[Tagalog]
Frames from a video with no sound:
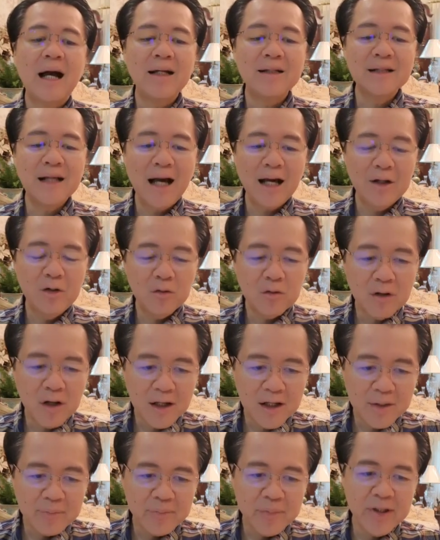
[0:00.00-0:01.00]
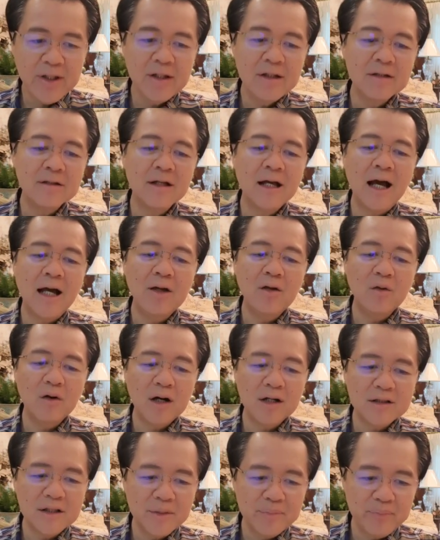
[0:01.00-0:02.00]
Kahit gaano kagipit,
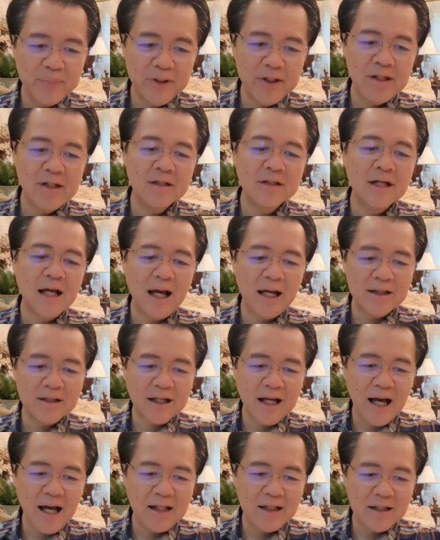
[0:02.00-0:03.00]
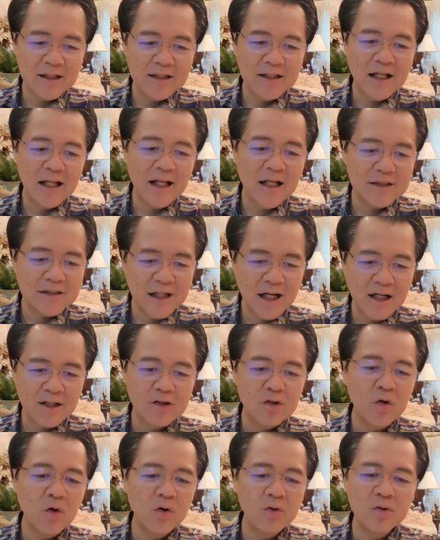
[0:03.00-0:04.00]
gaano katipid, kahit kanin na lang
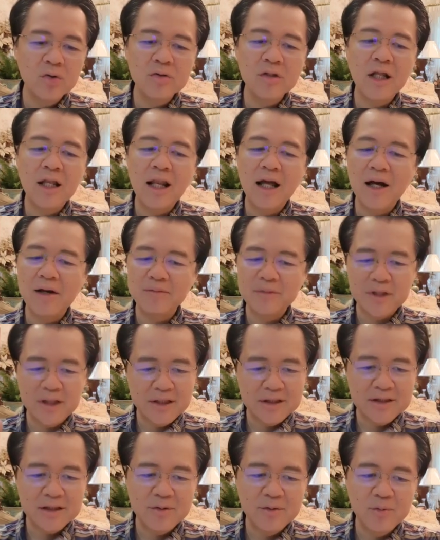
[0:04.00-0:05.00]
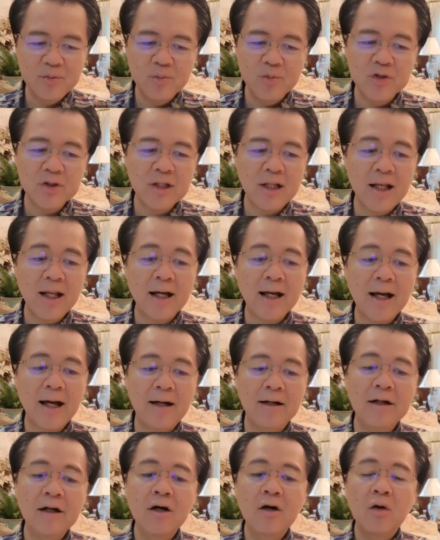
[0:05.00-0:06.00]
tsaka toyo na lang, tiisin mo
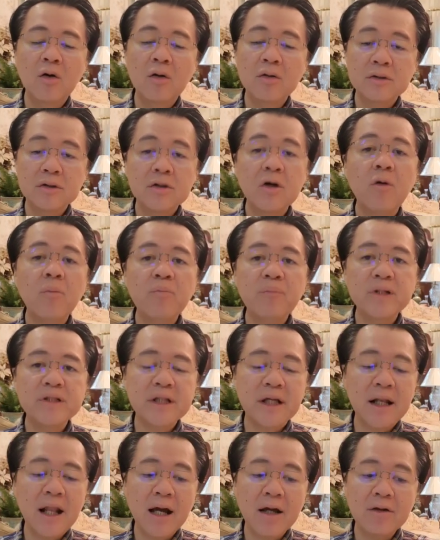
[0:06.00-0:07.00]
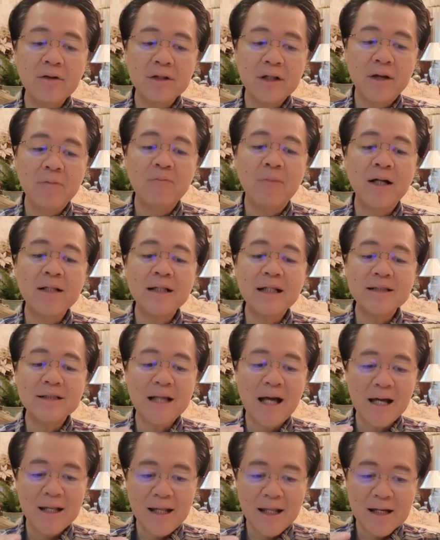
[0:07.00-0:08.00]
talaga So, umpisa lang yun eh. Pag
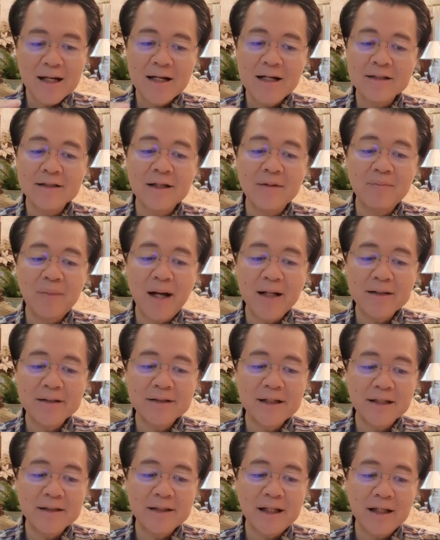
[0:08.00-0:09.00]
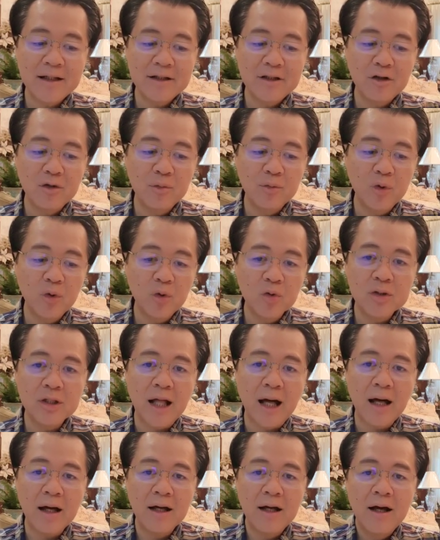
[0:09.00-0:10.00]
nasanay ka na sa mindset na hindi
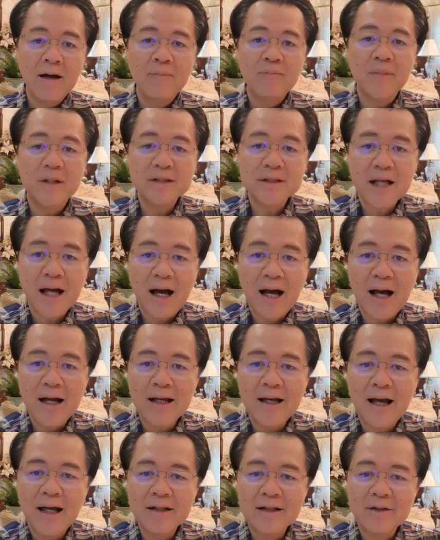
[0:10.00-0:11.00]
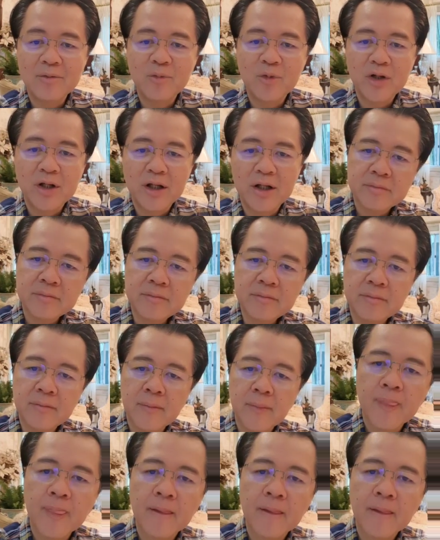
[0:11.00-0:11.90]
umuutang, mas kakayanin mo na yun.